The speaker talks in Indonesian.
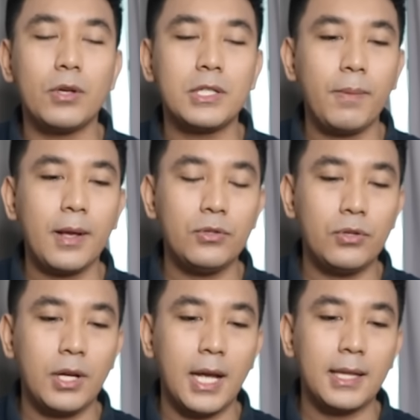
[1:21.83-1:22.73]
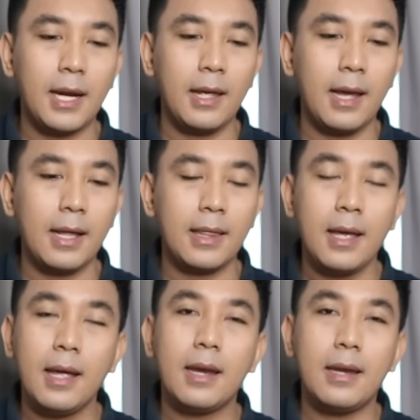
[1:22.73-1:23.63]
Yosep kan juga terlihat
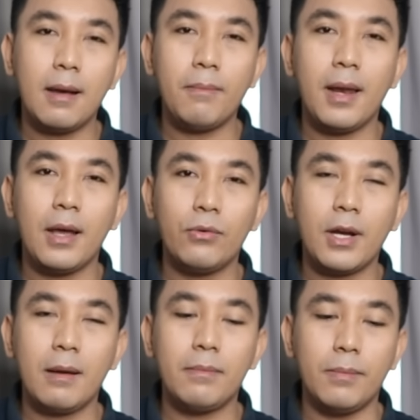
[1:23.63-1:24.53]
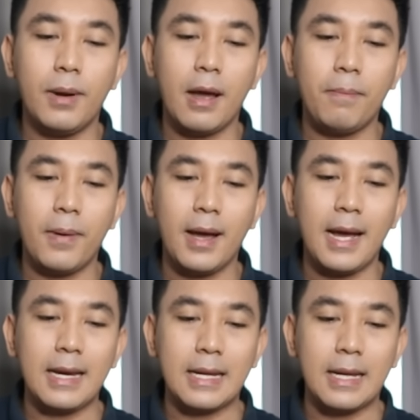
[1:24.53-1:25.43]
dia melakukan beberapa
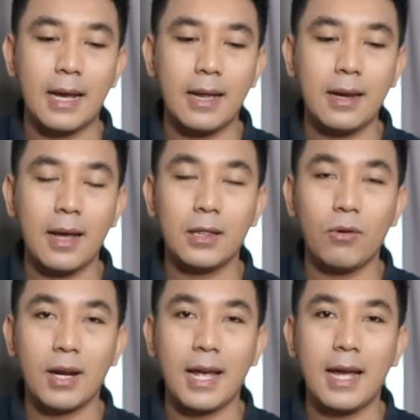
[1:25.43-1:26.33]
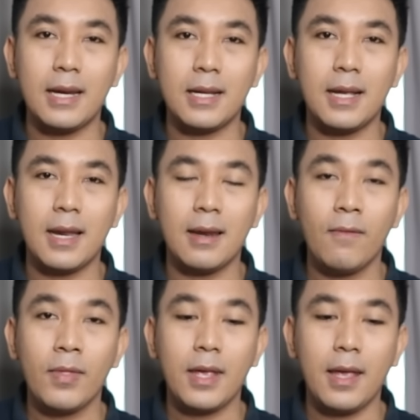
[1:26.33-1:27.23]
adegan atau reka adegan
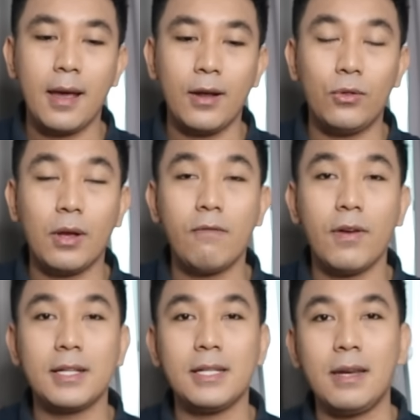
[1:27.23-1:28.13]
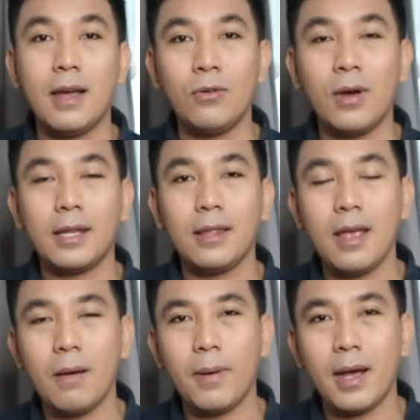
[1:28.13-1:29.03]
yang itu kan versi Danu.
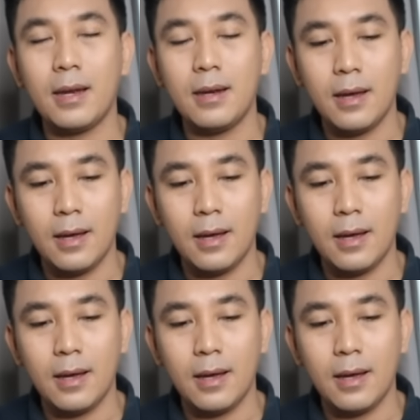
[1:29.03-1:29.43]
Artinya apakah